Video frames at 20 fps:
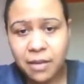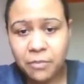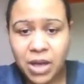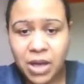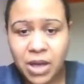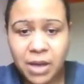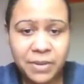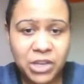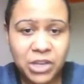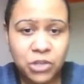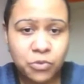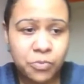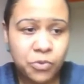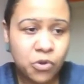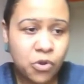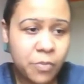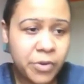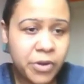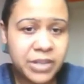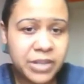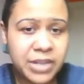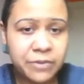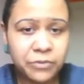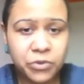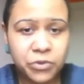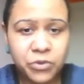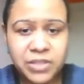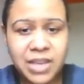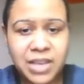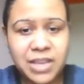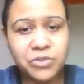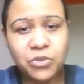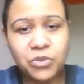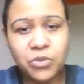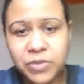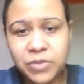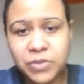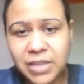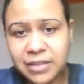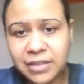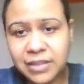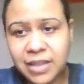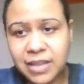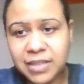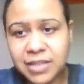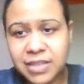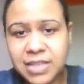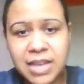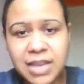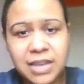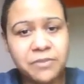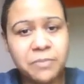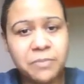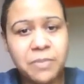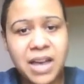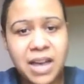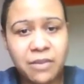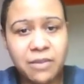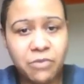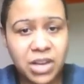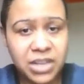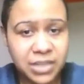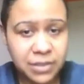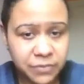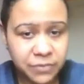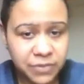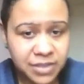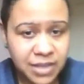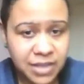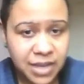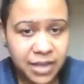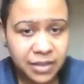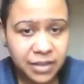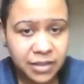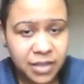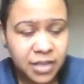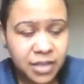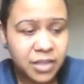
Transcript: Bon, après, je peux comprendre la frustration de certains qui n'arrivent pas à avoir les visas.